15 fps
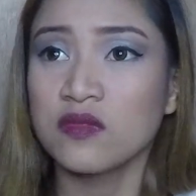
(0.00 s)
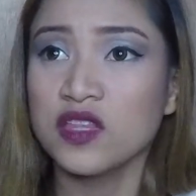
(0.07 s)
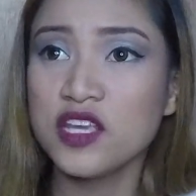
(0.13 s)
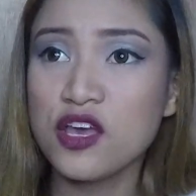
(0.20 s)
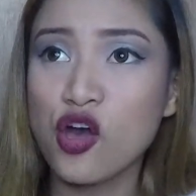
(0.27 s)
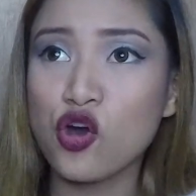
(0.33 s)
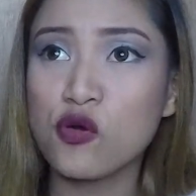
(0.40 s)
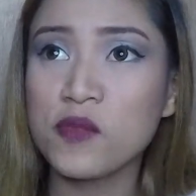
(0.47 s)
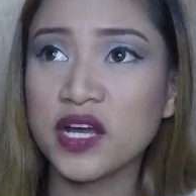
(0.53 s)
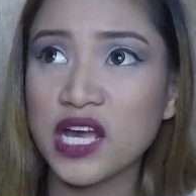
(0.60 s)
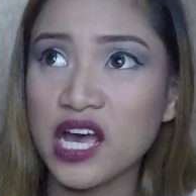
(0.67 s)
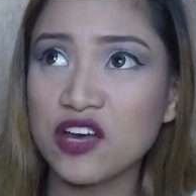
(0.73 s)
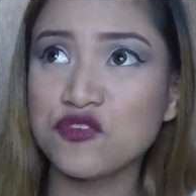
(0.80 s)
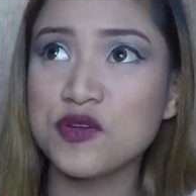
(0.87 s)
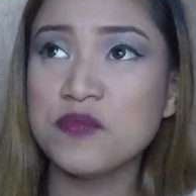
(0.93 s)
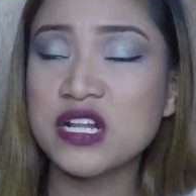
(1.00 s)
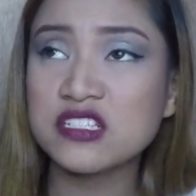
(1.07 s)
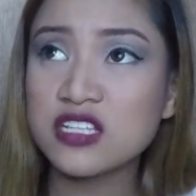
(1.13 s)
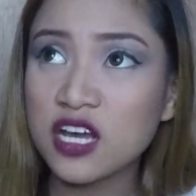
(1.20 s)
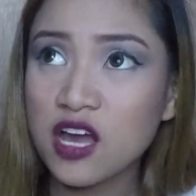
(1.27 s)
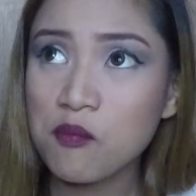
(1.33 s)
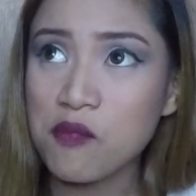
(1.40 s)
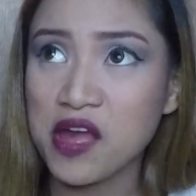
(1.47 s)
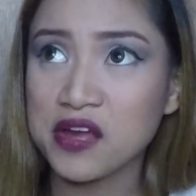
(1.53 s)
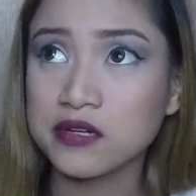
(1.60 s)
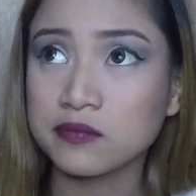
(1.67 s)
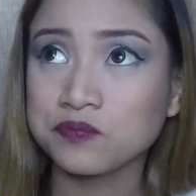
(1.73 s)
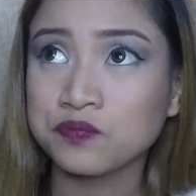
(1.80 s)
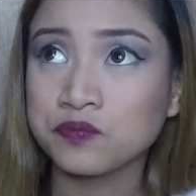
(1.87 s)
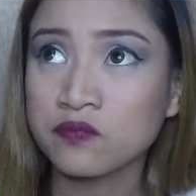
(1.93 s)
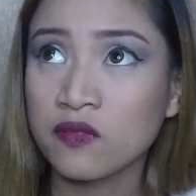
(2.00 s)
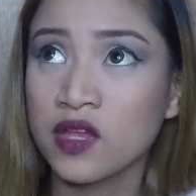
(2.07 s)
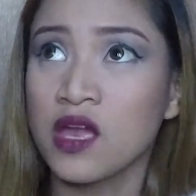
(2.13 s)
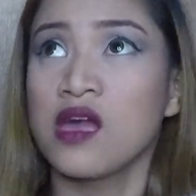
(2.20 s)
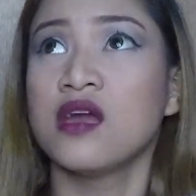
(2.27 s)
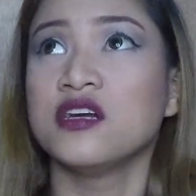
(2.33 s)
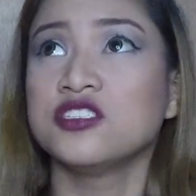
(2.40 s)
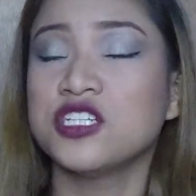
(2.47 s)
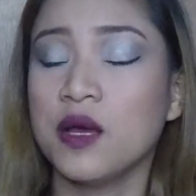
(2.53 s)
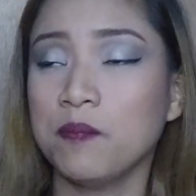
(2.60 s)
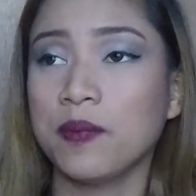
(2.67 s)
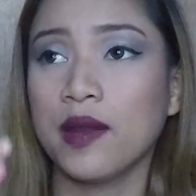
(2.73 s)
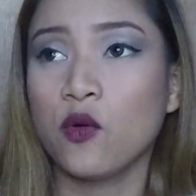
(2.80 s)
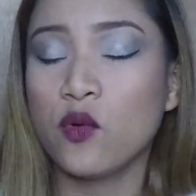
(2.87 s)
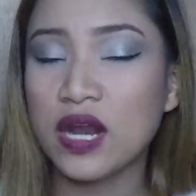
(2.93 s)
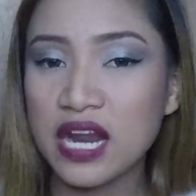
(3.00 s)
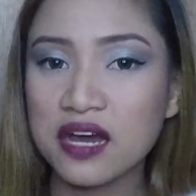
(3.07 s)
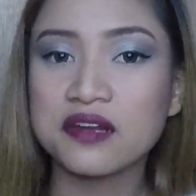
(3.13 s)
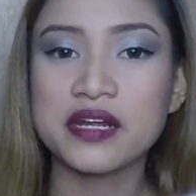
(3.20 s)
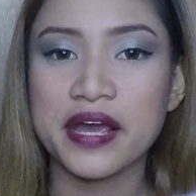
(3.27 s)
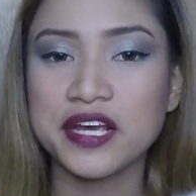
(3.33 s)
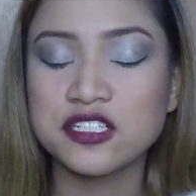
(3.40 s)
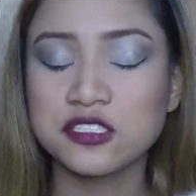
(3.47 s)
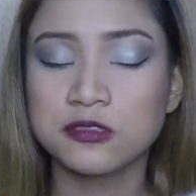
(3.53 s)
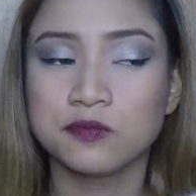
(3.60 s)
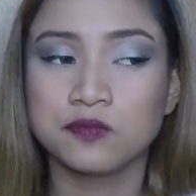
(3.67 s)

hindi ako mag-heavy meal sa gabi. Siyempre, walang rice.